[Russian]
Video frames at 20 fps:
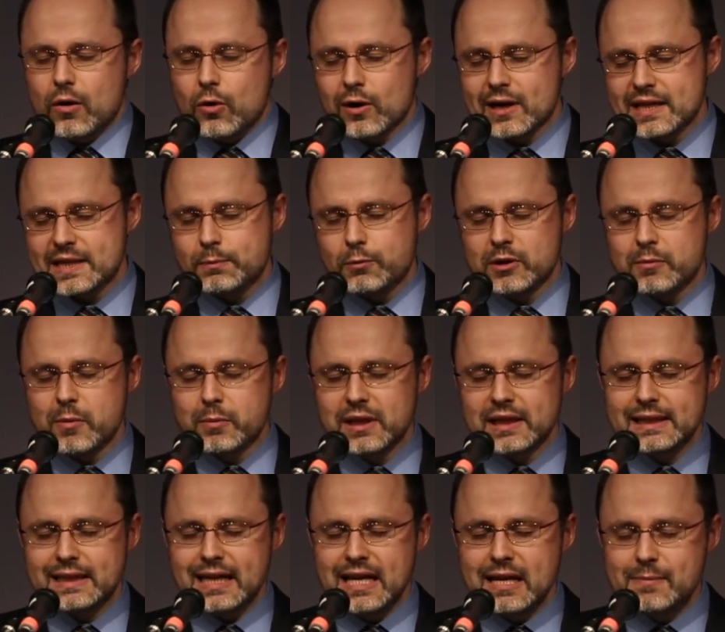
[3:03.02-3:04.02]
О Господь, мы
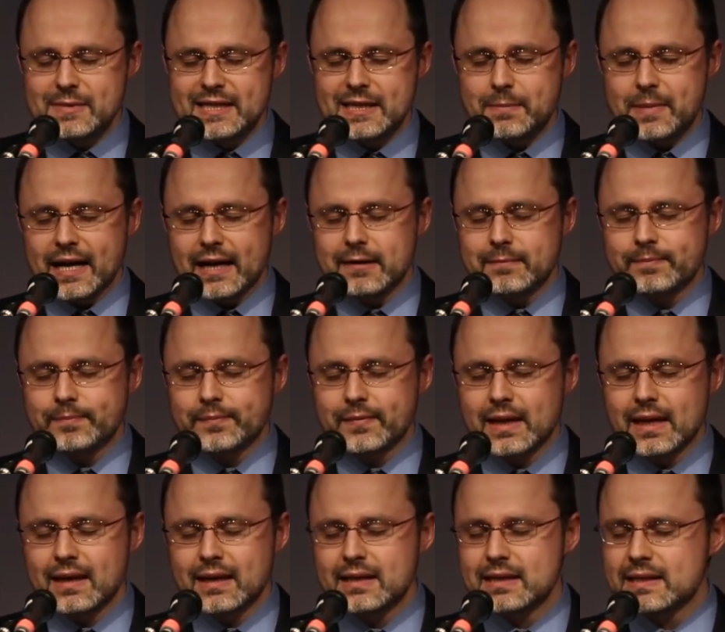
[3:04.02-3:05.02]
благодарим Тебя
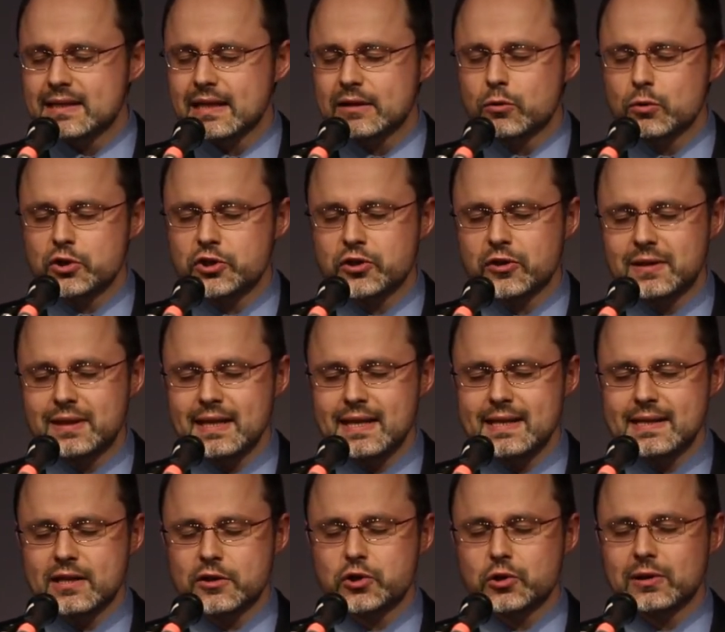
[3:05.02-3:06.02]
за то, что
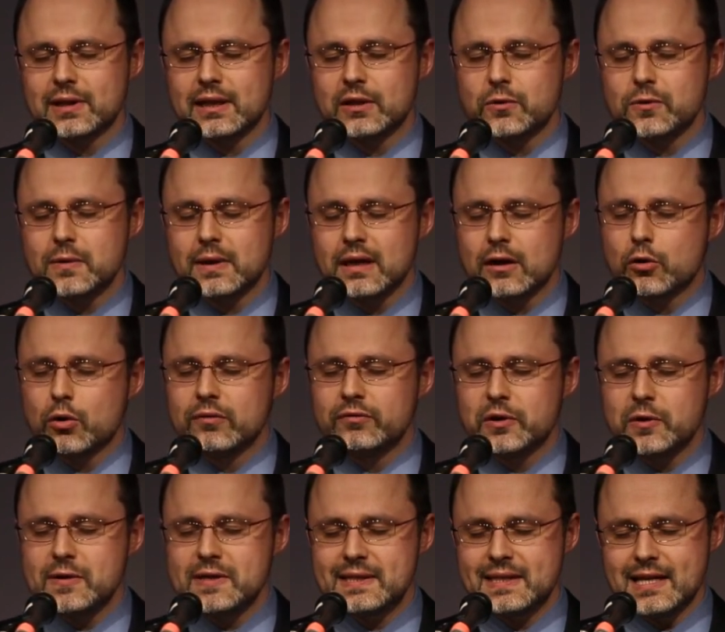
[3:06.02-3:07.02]
Ты сошел на эту
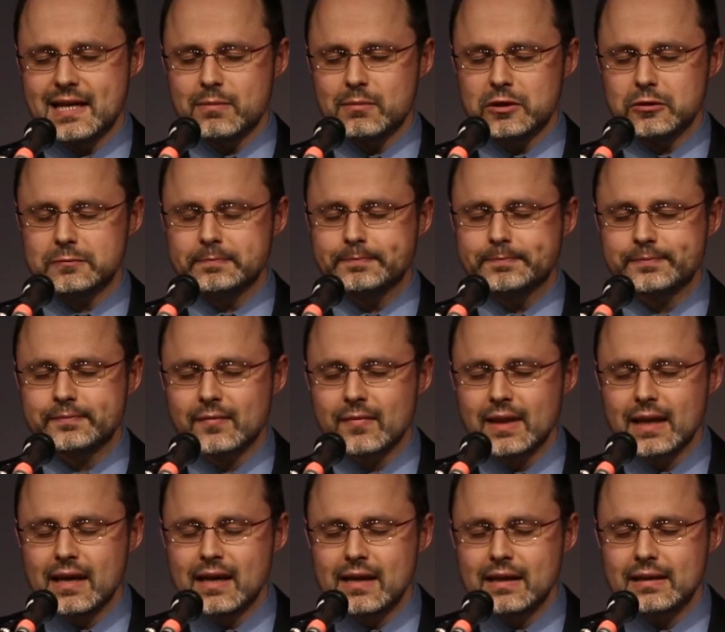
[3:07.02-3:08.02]
греховную землю.
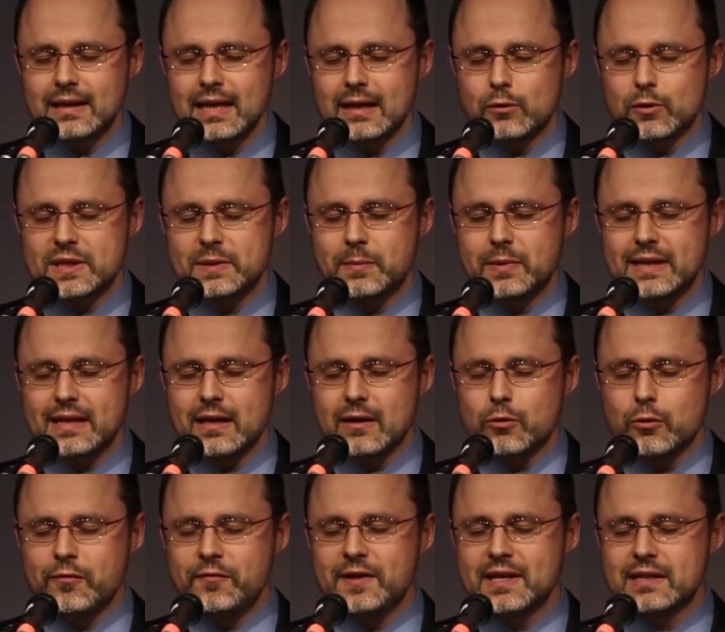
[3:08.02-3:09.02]
Ты, Господи,
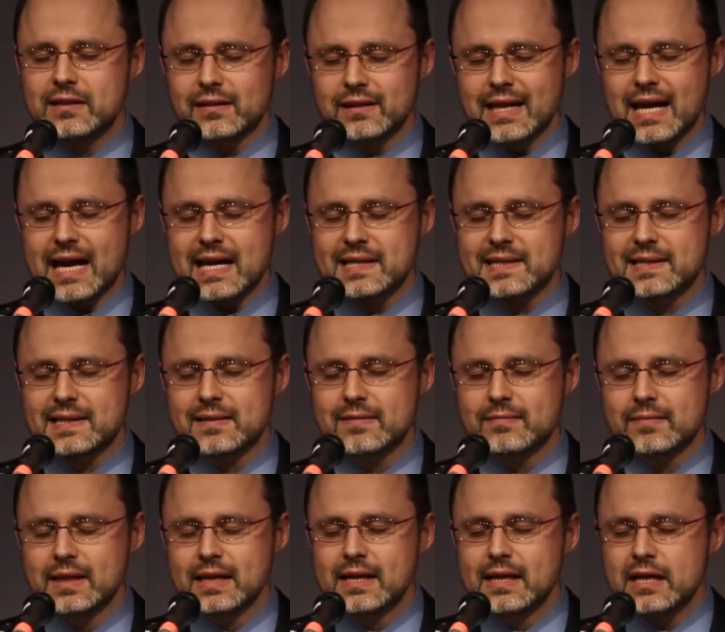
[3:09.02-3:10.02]
увидел
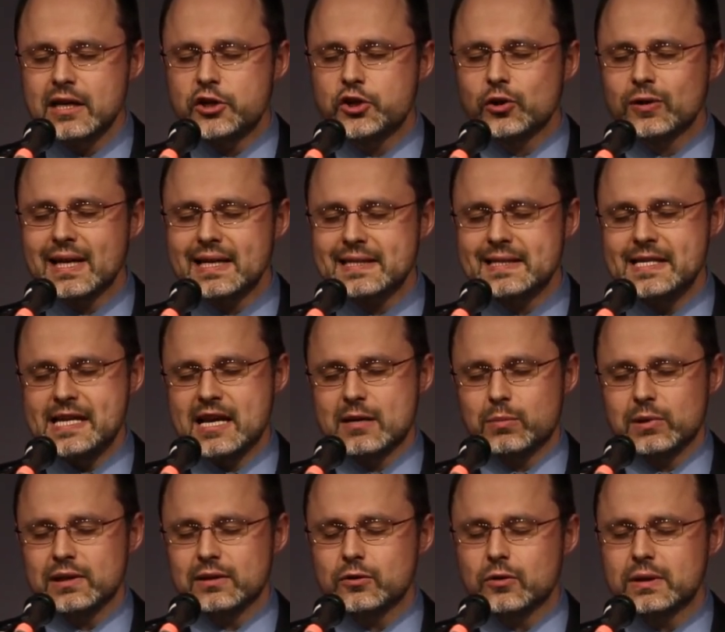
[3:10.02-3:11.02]
нас. Еще нас не
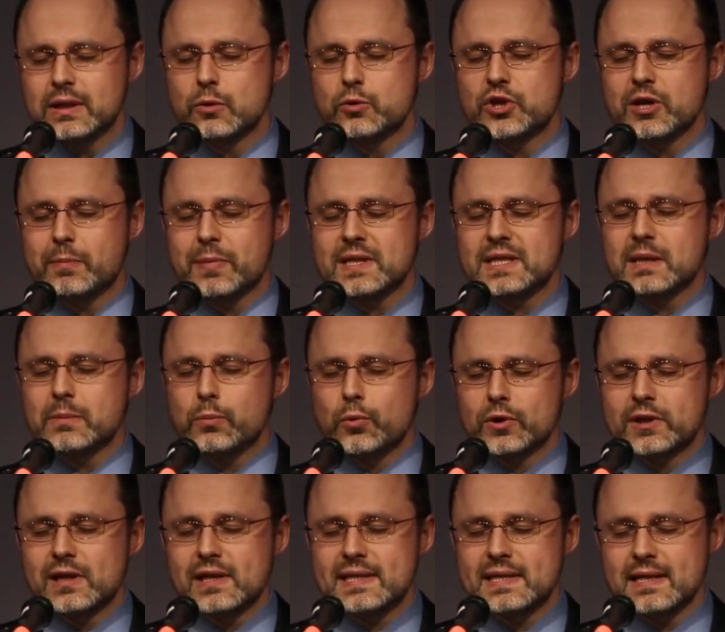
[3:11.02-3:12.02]
было, но Ты уже
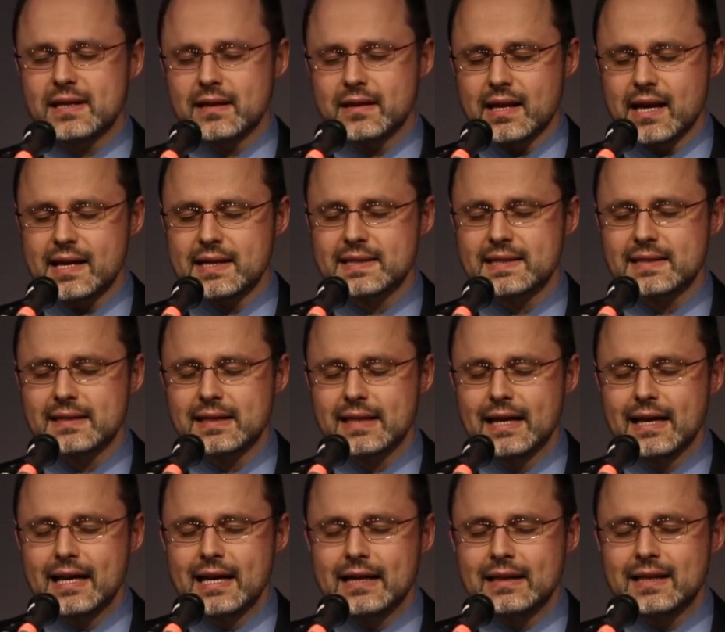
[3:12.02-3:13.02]
позаботился о нас.
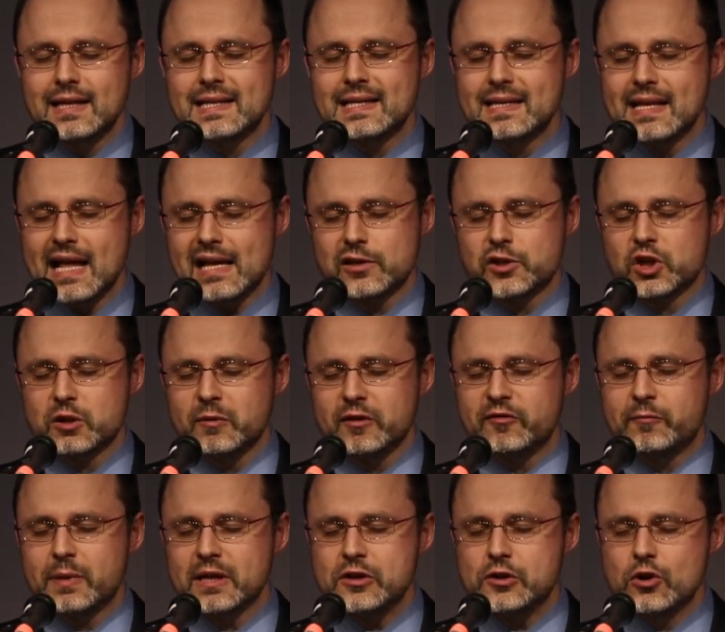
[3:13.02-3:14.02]
Ты знал, что мы
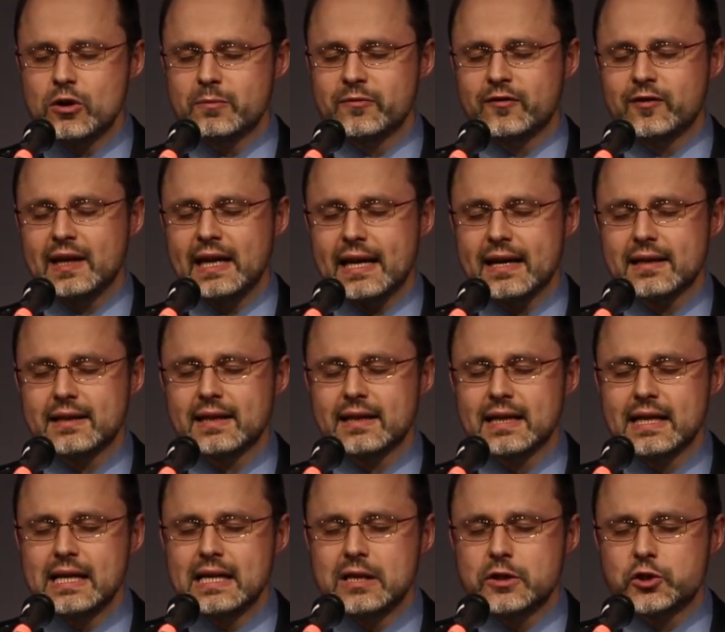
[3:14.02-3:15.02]
впадем в грех,
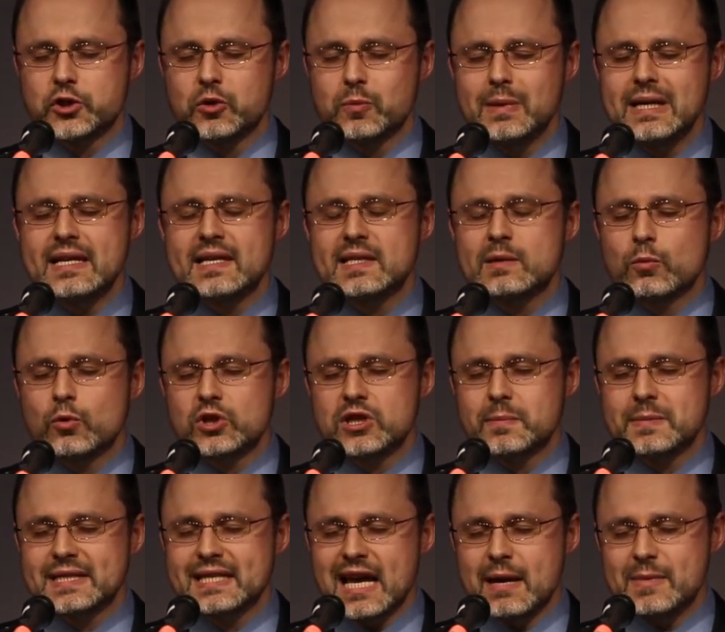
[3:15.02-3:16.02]
что мы не
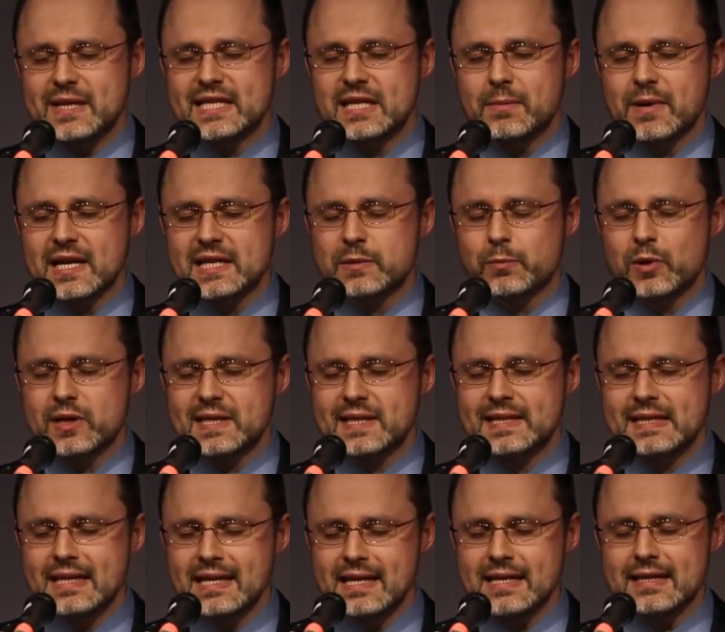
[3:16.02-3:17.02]
сможем сами себя
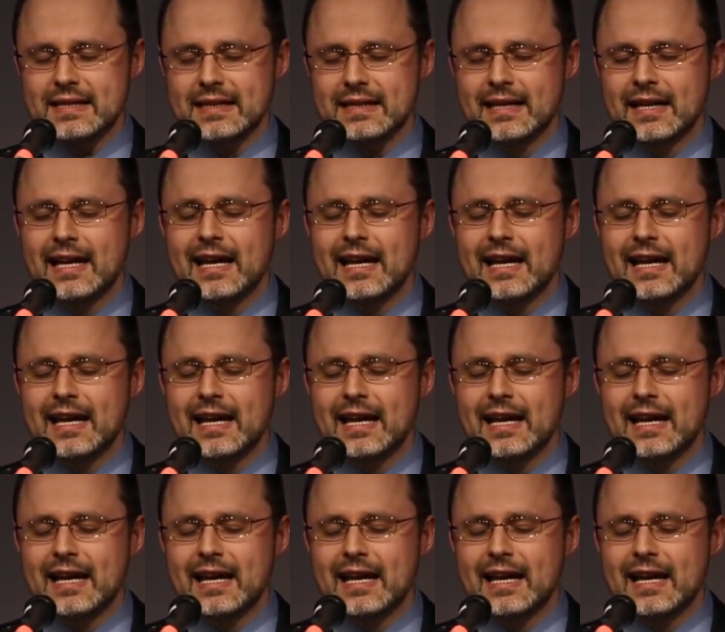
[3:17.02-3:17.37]
спасти,